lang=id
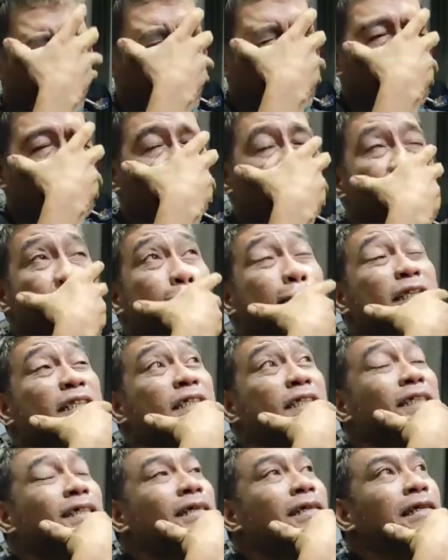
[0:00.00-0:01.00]
jadi gini
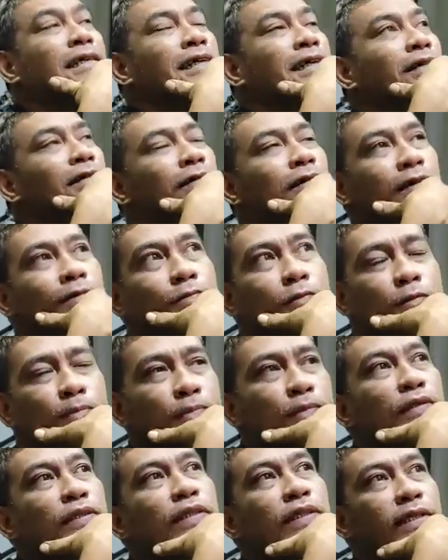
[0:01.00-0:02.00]
intinya kalau kamu
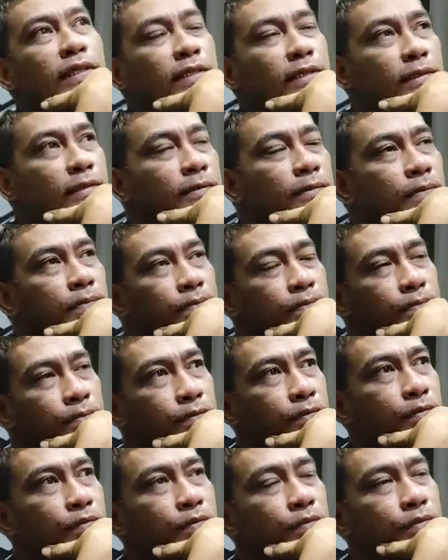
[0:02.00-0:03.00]
pusing
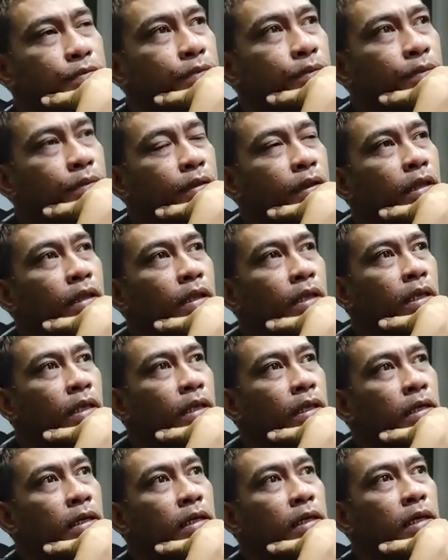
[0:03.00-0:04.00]
hmm?
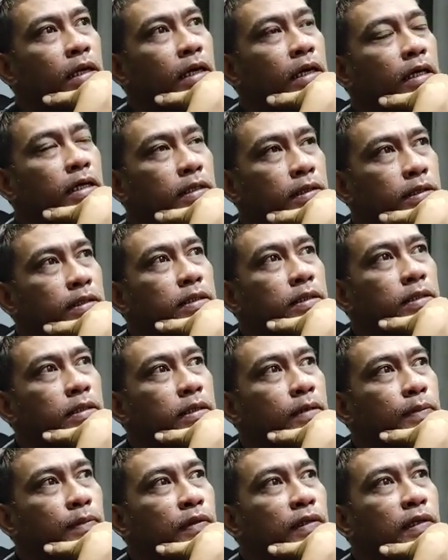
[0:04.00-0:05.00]
artinya
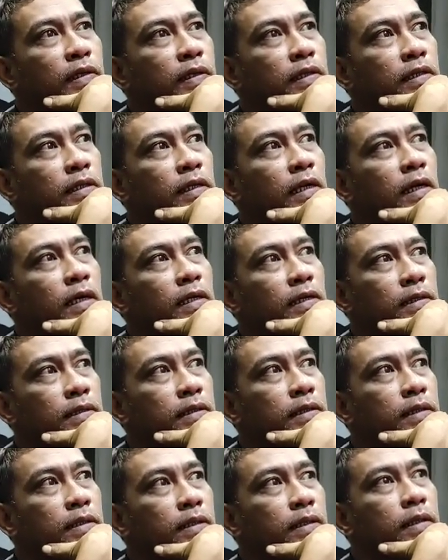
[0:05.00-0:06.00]
kamu
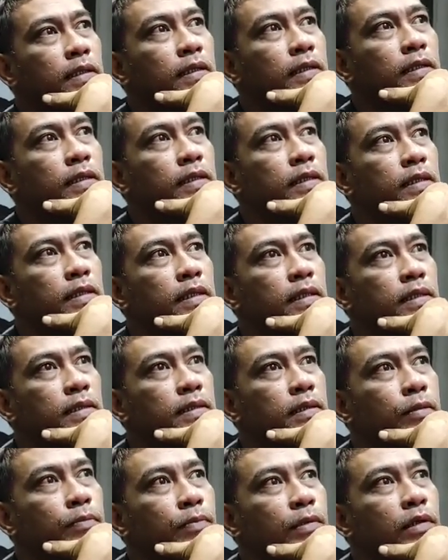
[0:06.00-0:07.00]
ada
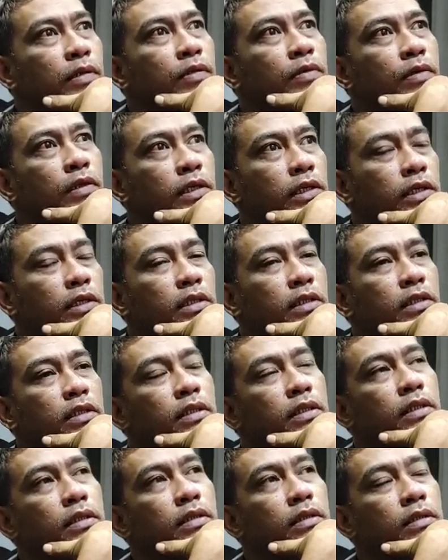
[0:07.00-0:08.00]
rasa peduli
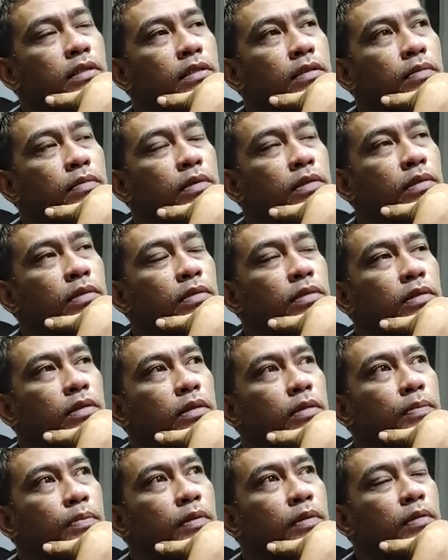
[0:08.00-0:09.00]

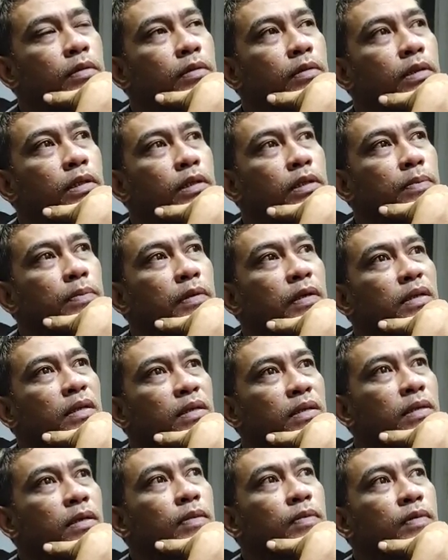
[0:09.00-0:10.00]
maksudnya hmm. peduli
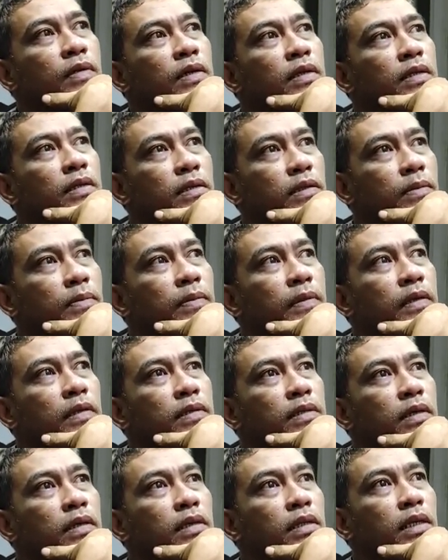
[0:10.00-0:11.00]
berarti kamu ada
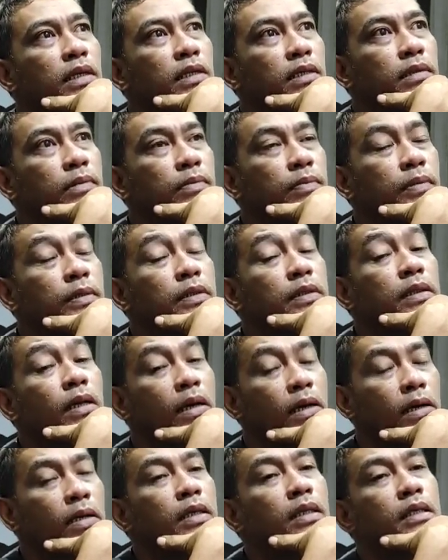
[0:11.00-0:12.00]
perasaan ingin
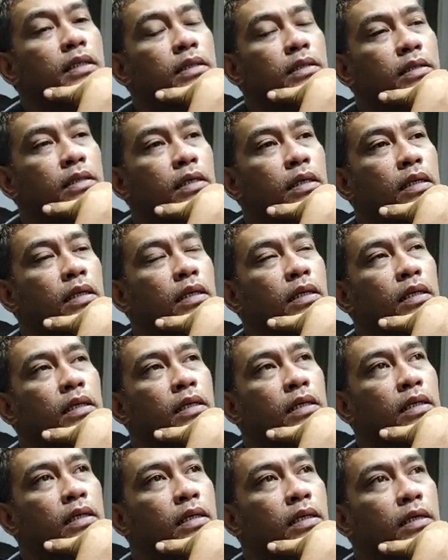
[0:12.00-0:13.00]
bisa hmm.
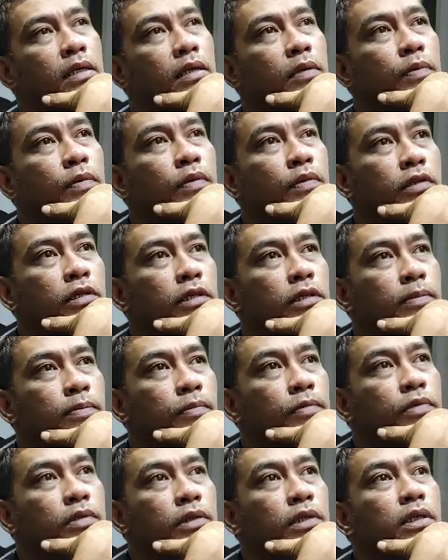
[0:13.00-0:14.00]
kenapa kok jadi
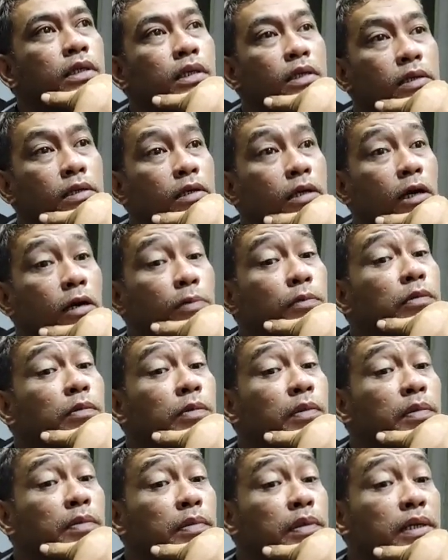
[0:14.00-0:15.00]
pusing karena kamu
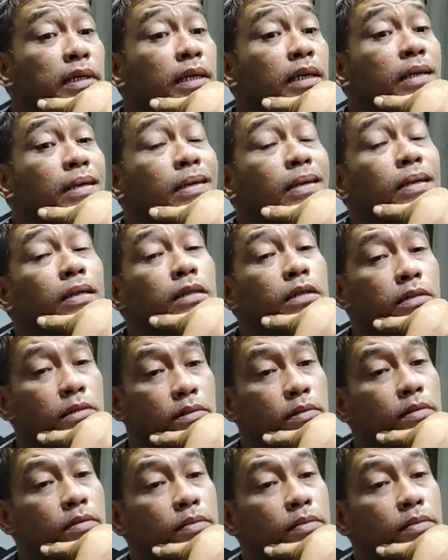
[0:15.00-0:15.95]
memikirkan